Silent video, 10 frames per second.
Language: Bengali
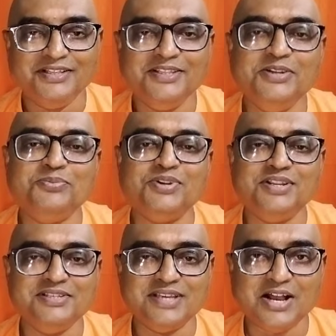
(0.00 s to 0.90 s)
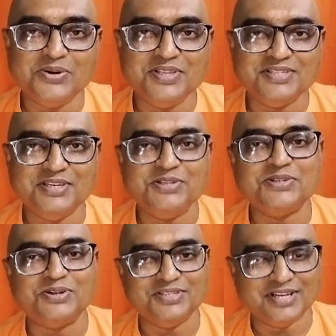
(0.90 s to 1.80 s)
তিনি বললেন যা হয়েছে
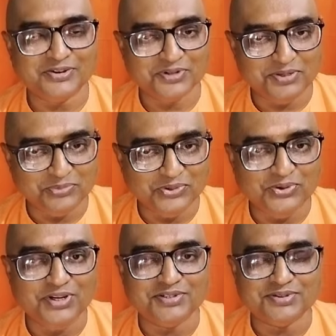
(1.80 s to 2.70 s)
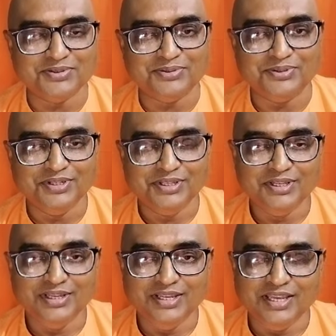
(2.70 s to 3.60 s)
ঈশ্বর যা করেন মঙ্গলের জন্য
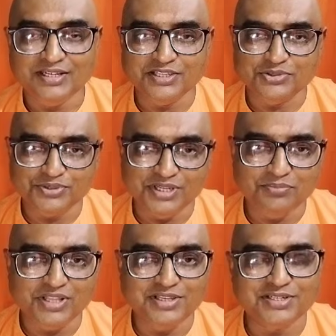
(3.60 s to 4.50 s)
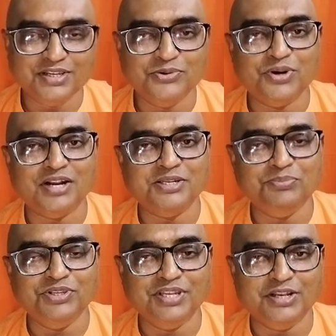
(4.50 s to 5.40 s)
এর কিছুদিন বাদে সেই ঘোড়াটি
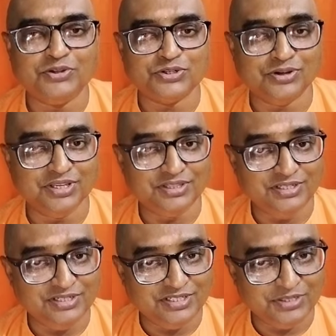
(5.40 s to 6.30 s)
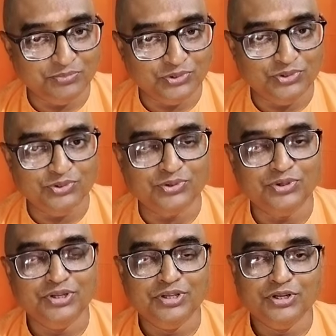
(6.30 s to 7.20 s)
ফিরে এলো সঙ্গে তিনটি বন্য
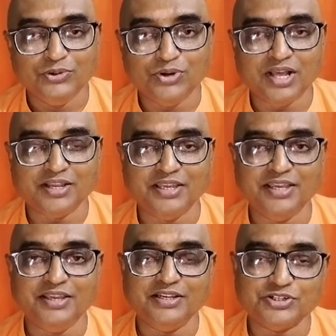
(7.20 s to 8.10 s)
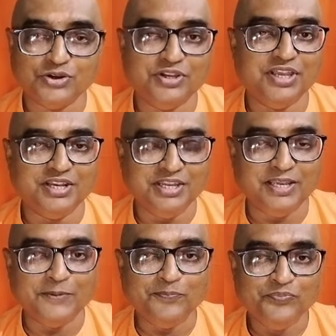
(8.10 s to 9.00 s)
ঘোড়াকে সঙ্গে নিয়ে